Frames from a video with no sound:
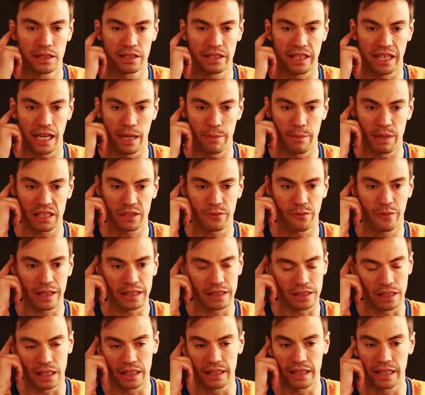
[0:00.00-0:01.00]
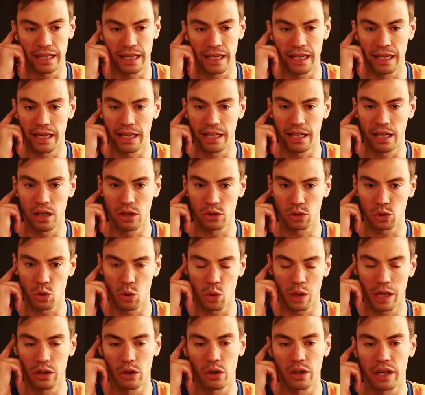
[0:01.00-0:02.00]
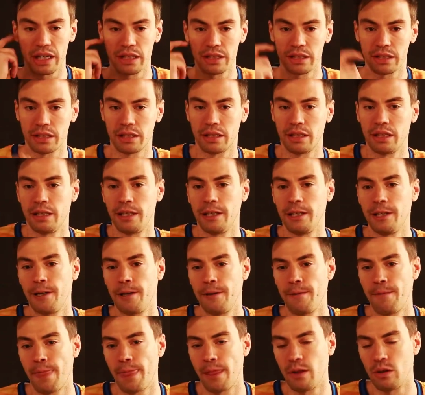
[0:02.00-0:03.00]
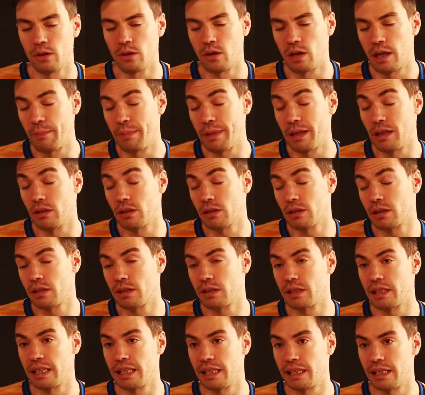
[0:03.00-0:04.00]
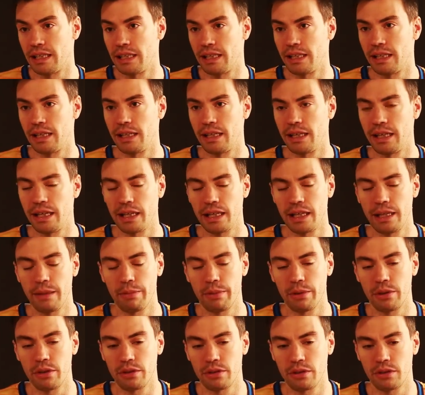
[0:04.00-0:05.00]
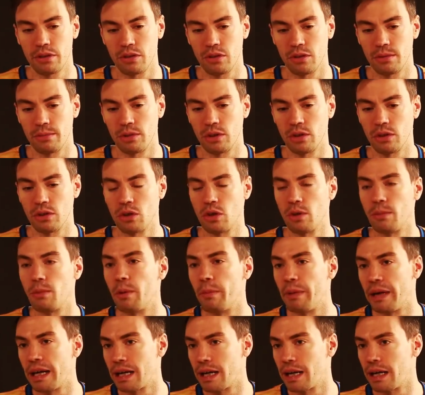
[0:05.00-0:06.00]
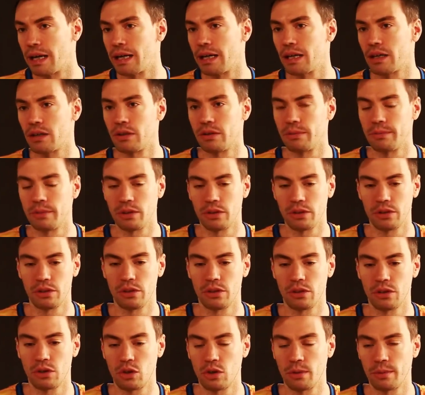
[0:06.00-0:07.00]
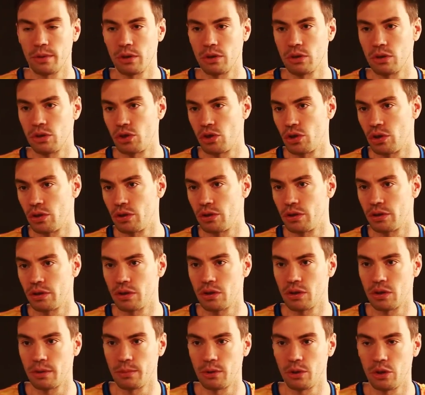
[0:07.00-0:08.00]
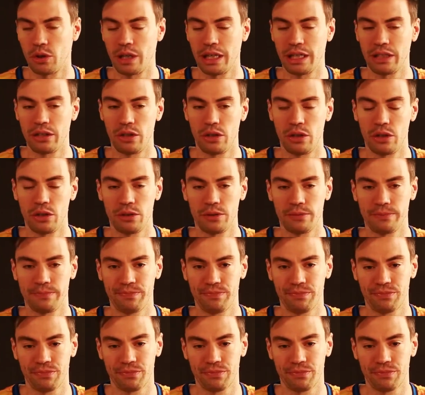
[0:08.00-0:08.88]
Sería más fácil tener los jugadores o amigos en, equipo, como, como beca como, como John, como Andrew,